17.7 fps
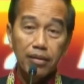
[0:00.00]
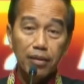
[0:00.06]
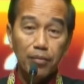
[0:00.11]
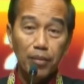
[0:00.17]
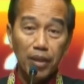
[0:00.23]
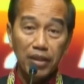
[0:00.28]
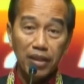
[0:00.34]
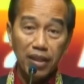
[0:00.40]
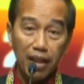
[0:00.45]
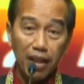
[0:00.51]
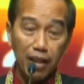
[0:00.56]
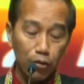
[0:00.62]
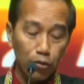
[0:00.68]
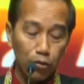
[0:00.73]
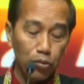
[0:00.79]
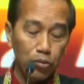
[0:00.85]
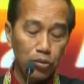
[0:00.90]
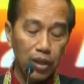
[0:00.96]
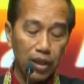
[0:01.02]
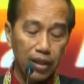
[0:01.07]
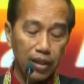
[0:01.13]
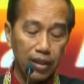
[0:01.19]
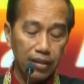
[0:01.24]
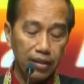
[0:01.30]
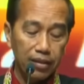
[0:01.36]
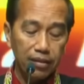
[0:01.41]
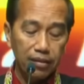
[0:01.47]
di masa lalu
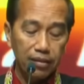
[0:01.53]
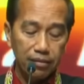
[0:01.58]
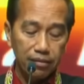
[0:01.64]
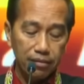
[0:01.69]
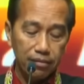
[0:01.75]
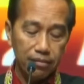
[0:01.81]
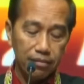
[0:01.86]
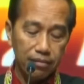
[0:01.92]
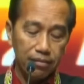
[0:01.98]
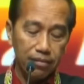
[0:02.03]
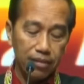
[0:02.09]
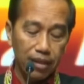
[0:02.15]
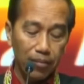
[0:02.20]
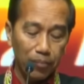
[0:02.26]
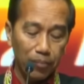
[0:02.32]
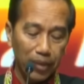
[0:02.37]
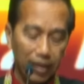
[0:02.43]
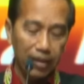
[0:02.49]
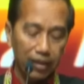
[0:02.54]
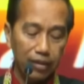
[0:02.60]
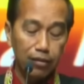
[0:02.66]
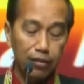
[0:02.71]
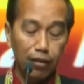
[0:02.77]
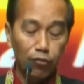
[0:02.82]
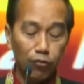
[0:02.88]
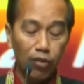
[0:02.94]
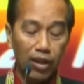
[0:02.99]
jangan sampai
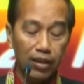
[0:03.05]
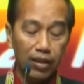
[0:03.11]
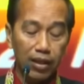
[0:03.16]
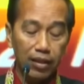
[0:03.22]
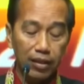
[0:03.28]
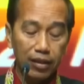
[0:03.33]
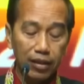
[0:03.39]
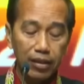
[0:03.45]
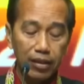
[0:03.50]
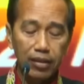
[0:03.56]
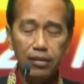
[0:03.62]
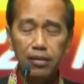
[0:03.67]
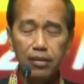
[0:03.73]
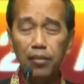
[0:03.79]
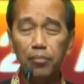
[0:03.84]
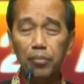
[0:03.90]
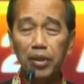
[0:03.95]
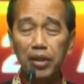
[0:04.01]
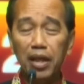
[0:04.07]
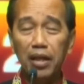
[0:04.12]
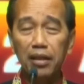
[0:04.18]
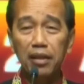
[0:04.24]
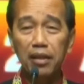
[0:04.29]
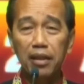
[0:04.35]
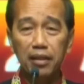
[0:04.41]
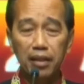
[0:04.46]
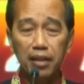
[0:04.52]
terulang lagi yang
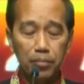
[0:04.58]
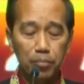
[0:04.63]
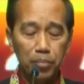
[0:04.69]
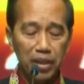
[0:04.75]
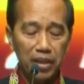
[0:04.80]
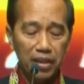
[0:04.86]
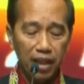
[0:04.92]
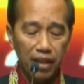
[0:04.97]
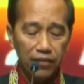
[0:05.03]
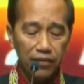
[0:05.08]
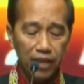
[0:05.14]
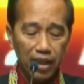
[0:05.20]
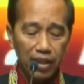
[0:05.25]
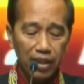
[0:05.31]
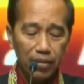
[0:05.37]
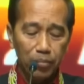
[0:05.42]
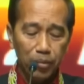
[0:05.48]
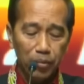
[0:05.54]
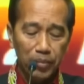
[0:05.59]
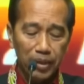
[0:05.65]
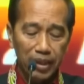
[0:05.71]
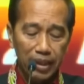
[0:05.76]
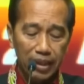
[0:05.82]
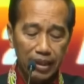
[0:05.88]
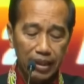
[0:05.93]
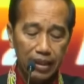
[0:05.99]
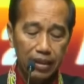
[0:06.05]
berkaitan dengan pendaftaran
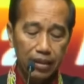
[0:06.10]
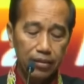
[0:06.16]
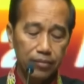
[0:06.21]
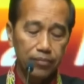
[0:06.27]
pemilih,